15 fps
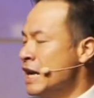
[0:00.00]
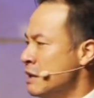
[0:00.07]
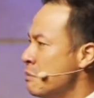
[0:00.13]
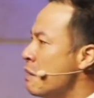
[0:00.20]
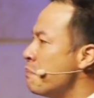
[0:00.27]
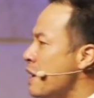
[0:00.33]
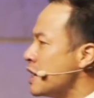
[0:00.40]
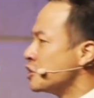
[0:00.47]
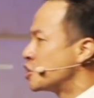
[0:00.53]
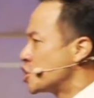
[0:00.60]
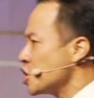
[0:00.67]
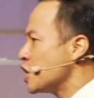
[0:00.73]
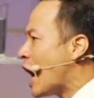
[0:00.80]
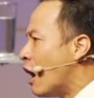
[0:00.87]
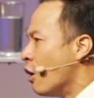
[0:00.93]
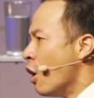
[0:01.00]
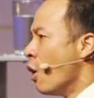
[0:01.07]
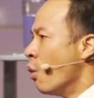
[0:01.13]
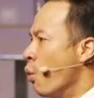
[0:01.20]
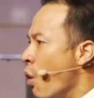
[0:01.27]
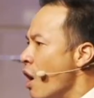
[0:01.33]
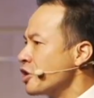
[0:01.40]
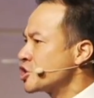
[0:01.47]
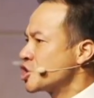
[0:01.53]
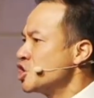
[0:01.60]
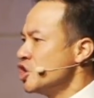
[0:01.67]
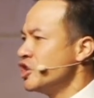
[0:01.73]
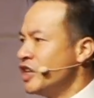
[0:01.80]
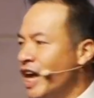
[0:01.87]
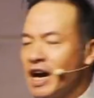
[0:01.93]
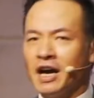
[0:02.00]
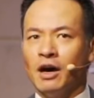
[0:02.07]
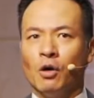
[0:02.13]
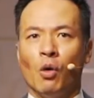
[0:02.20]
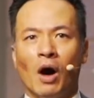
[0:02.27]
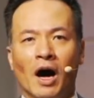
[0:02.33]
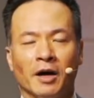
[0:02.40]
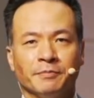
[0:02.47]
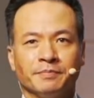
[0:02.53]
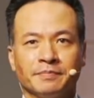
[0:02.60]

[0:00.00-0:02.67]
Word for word: 你们便知道我是耶和华。